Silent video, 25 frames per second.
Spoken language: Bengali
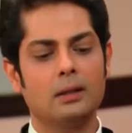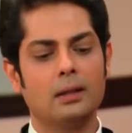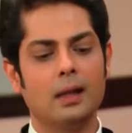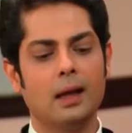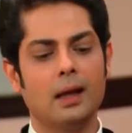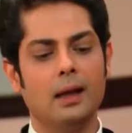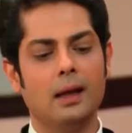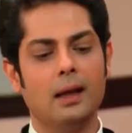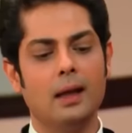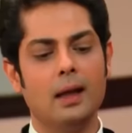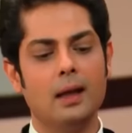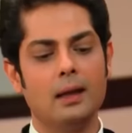কেন
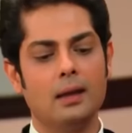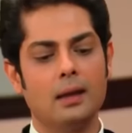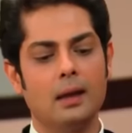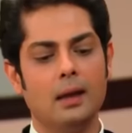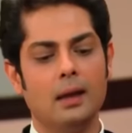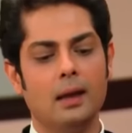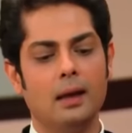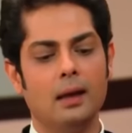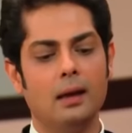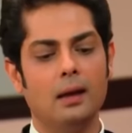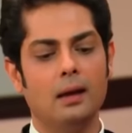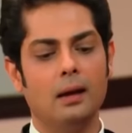মনে
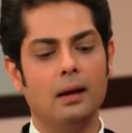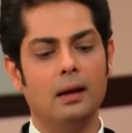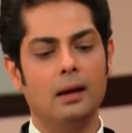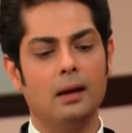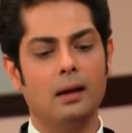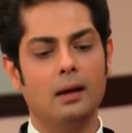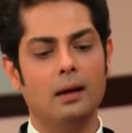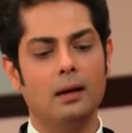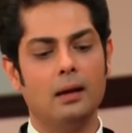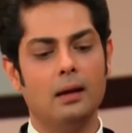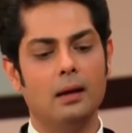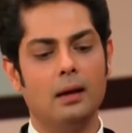হয় যে
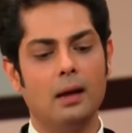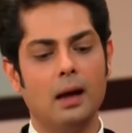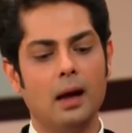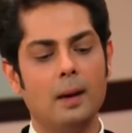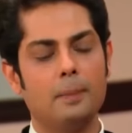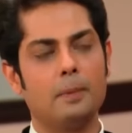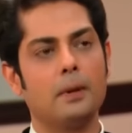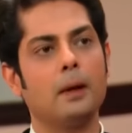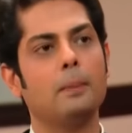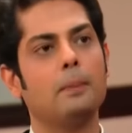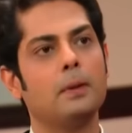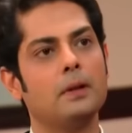
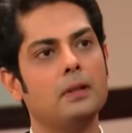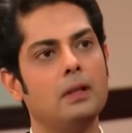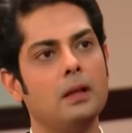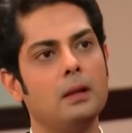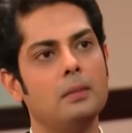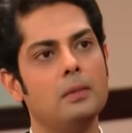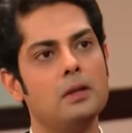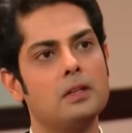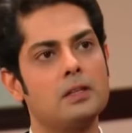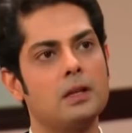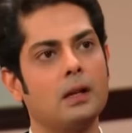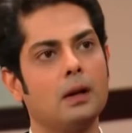আপনার
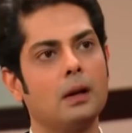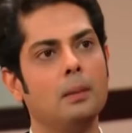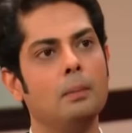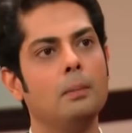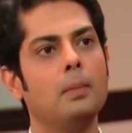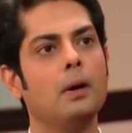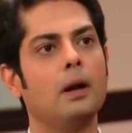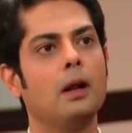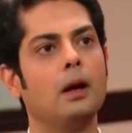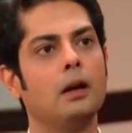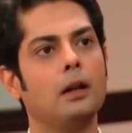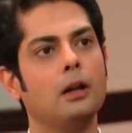স্বামী মিস্টার
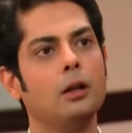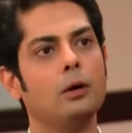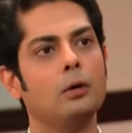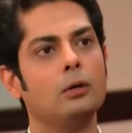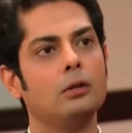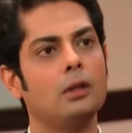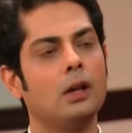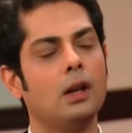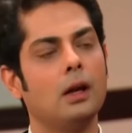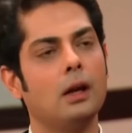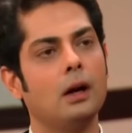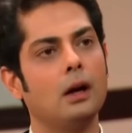আম্বার
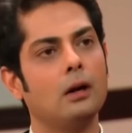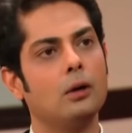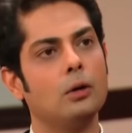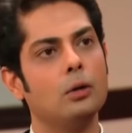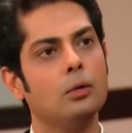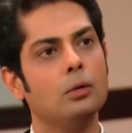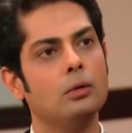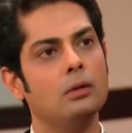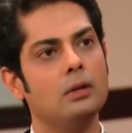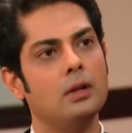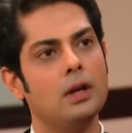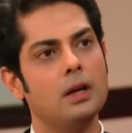অগ্নিহোত্রীকে
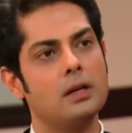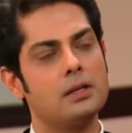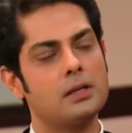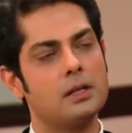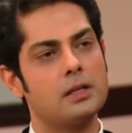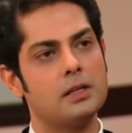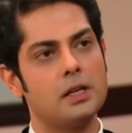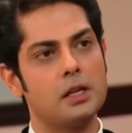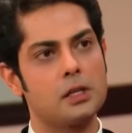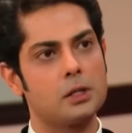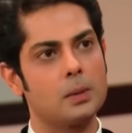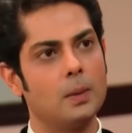খুন
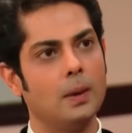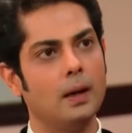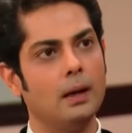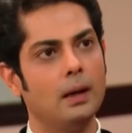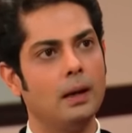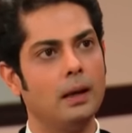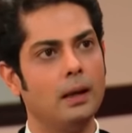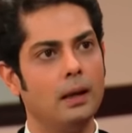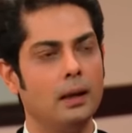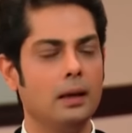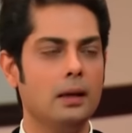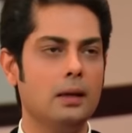ইয়াশ
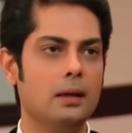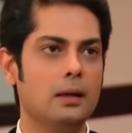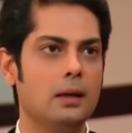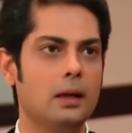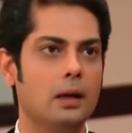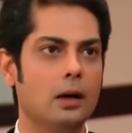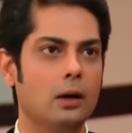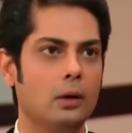জয়সওয়ালি